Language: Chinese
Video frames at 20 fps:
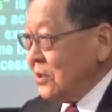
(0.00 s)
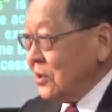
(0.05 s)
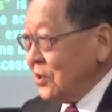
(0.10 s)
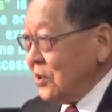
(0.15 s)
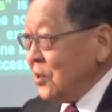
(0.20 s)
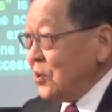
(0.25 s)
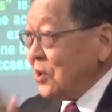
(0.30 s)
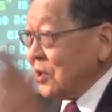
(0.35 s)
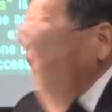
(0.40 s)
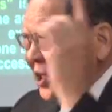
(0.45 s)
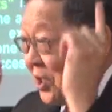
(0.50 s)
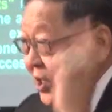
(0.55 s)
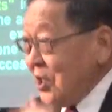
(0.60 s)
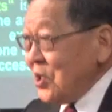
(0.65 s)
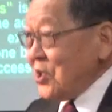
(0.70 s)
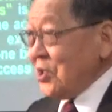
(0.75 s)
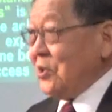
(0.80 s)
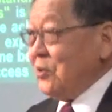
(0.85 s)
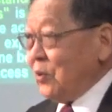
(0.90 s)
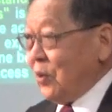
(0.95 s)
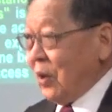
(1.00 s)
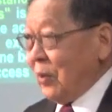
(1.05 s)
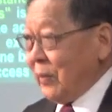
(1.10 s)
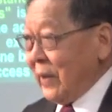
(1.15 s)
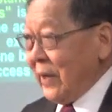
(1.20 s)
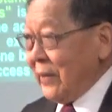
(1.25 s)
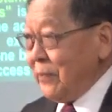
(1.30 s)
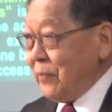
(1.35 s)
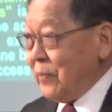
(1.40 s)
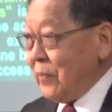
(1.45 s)
就是提醒我
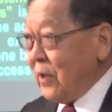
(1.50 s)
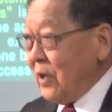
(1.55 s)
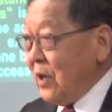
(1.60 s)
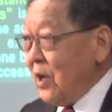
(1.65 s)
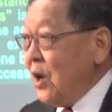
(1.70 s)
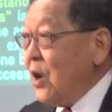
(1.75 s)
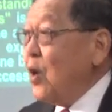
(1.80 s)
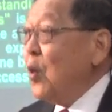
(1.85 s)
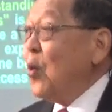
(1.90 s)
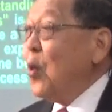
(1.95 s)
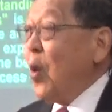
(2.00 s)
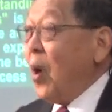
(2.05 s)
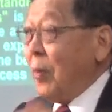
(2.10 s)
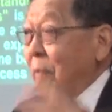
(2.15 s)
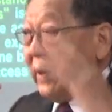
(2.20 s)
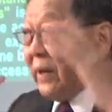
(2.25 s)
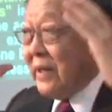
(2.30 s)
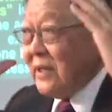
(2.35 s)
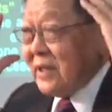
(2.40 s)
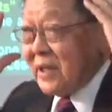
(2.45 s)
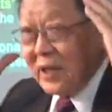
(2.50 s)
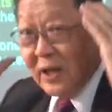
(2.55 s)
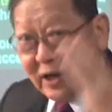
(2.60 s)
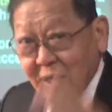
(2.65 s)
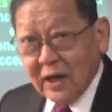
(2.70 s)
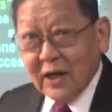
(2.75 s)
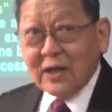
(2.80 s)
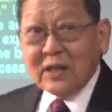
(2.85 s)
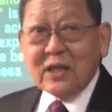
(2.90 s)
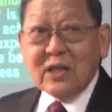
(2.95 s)
们，我们
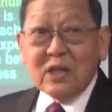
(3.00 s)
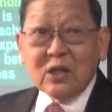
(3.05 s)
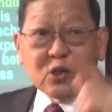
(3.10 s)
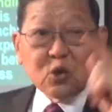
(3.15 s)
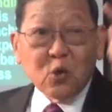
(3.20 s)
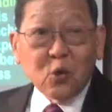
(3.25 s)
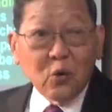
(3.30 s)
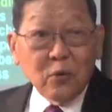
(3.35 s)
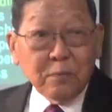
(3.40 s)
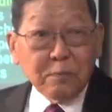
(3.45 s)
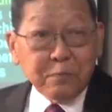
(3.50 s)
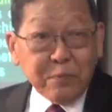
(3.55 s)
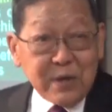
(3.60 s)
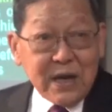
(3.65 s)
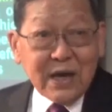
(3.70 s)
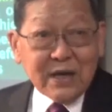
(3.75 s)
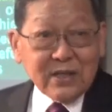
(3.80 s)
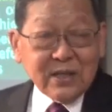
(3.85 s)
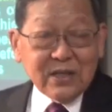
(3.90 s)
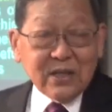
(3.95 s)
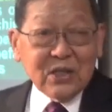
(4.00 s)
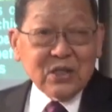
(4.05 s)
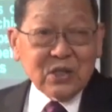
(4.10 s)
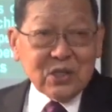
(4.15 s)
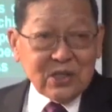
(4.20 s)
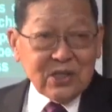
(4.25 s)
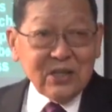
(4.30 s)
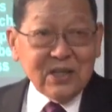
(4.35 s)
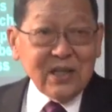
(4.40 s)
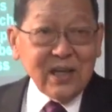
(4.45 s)
可以从别人的
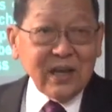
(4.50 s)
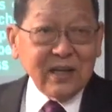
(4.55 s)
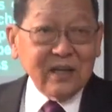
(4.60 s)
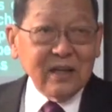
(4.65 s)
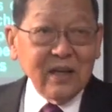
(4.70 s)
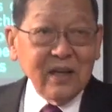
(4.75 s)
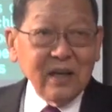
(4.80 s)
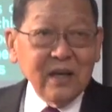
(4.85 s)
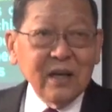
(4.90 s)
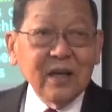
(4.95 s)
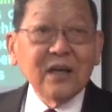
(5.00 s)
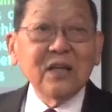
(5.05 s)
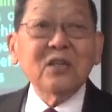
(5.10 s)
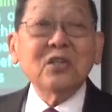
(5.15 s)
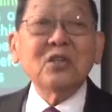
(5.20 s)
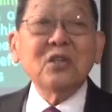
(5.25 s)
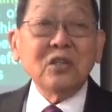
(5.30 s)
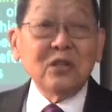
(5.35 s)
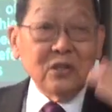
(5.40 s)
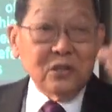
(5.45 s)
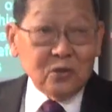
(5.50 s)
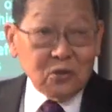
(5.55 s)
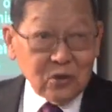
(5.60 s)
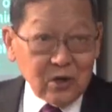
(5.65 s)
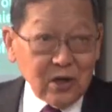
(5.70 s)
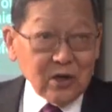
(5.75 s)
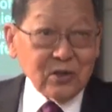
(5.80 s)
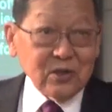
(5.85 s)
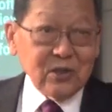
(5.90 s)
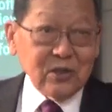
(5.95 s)
经验去
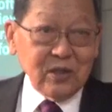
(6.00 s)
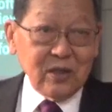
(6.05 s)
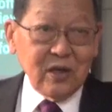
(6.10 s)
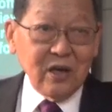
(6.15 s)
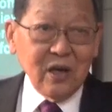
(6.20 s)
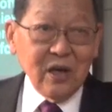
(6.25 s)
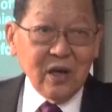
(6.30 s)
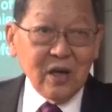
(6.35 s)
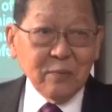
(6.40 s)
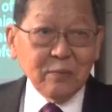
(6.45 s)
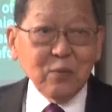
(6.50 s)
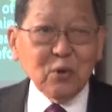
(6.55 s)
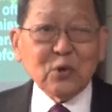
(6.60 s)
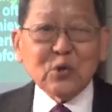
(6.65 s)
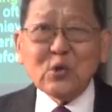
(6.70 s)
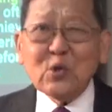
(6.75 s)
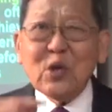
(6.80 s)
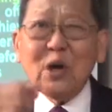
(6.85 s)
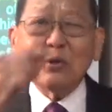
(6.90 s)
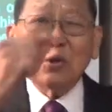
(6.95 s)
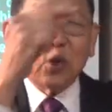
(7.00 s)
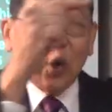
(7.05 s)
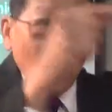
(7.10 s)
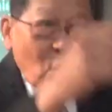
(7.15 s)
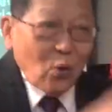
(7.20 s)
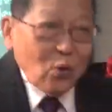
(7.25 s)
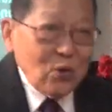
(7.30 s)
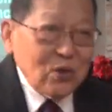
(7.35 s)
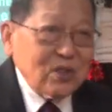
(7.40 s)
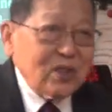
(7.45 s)
学习，不需要
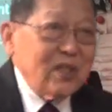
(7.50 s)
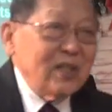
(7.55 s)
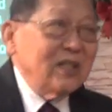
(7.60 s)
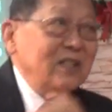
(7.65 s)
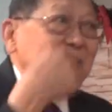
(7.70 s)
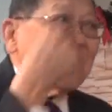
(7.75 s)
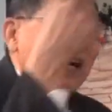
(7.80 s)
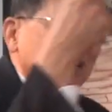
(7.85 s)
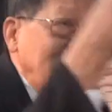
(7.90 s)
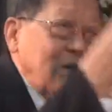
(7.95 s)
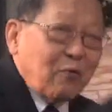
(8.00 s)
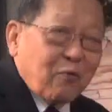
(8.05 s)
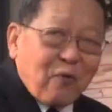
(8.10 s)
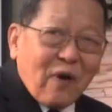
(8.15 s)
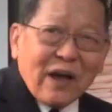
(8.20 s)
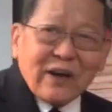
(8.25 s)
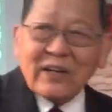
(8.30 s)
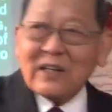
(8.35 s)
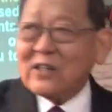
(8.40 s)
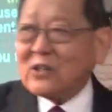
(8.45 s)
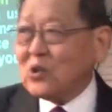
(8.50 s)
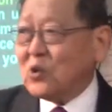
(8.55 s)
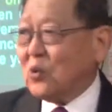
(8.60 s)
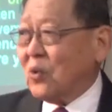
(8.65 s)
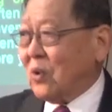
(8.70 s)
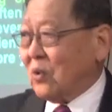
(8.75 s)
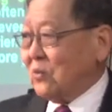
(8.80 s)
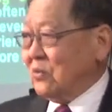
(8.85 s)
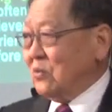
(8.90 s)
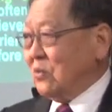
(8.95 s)
重新再去犯那个
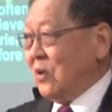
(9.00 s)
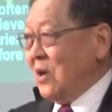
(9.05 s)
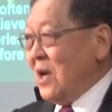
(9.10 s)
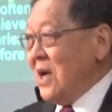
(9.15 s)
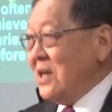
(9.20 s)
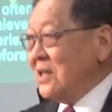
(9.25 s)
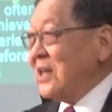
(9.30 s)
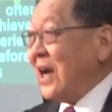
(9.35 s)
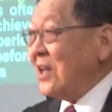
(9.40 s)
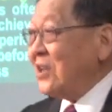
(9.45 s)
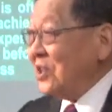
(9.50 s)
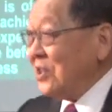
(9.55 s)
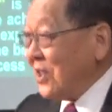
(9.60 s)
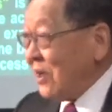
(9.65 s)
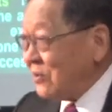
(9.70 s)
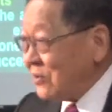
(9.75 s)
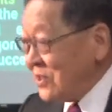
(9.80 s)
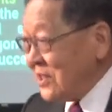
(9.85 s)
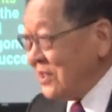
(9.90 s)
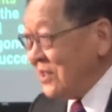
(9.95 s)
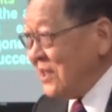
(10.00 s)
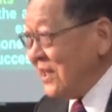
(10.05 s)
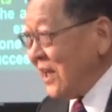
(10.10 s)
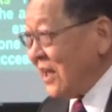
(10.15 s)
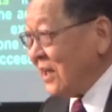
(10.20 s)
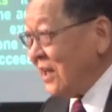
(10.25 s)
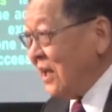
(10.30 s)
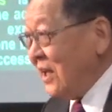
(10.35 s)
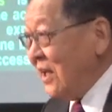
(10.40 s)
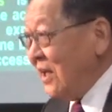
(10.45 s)
错误才得到经
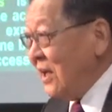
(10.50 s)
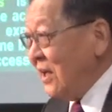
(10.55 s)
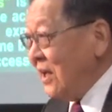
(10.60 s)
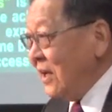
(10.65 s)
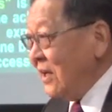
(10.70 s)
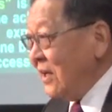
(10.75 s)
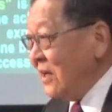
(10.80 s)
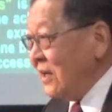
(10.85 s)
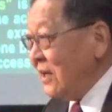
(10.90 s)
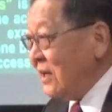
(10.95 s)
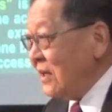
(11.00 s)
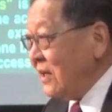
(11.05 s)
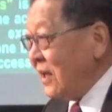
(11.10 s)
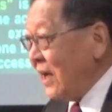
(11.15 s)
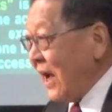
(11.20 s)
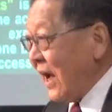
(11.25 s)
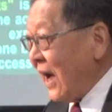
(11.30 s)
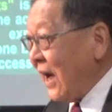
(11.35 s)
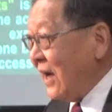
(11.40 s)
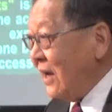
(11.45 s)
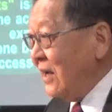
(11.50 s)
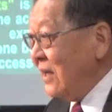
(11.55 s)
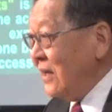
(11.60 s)
验，啊，